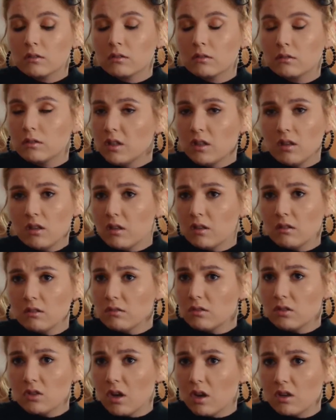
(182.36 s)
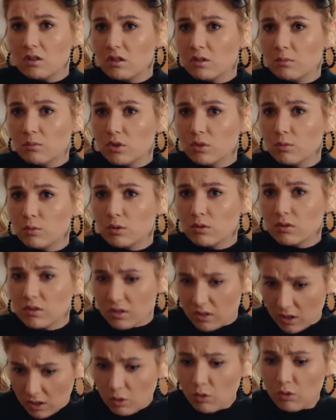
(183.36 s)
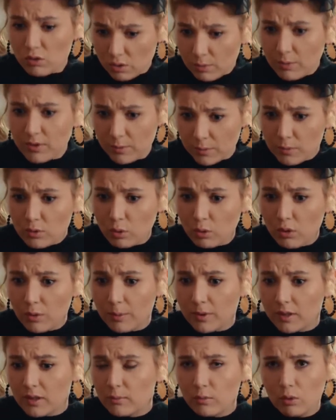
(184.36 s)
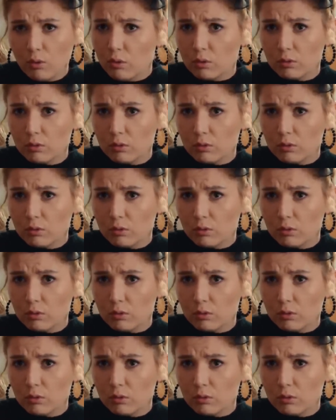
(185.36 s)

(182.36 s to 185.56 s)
Niye çağıracakmışım o kızı? Sen önce bana bir söyle bakayım ne